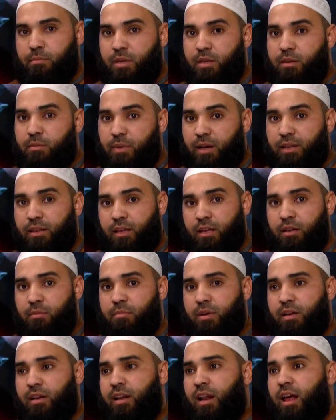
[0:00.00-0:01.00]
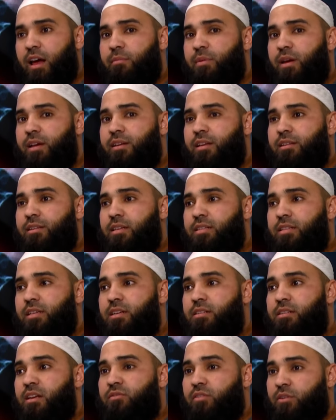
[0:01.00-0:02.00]
من بعض العلم من رأى بأن
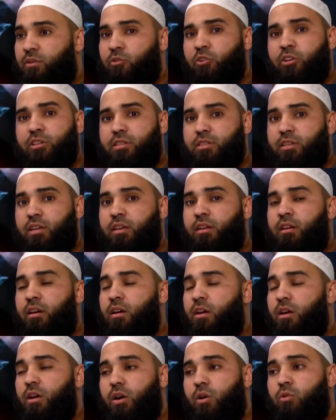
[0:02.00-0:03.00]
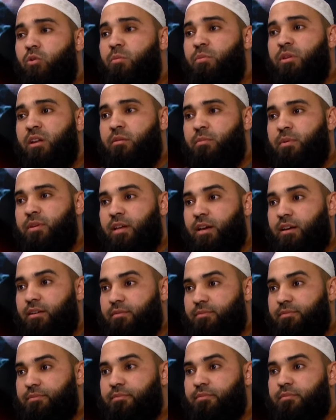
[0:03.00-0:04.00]
التشخيص في الرقية الشرعية هو من البدع
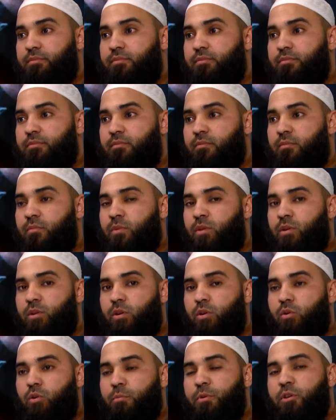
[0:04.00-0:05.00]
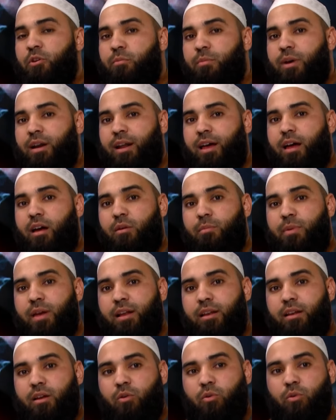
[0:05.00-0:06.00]
ومنهم من رآه
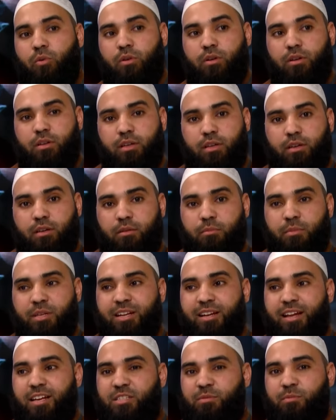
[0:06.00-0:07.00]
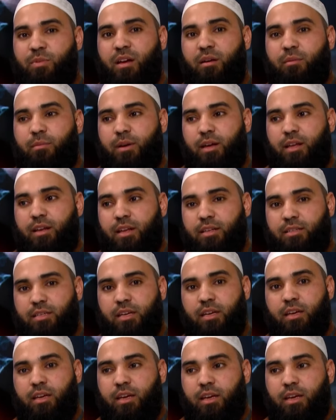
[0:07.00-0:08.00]
بأنه آه، من الأسباب التي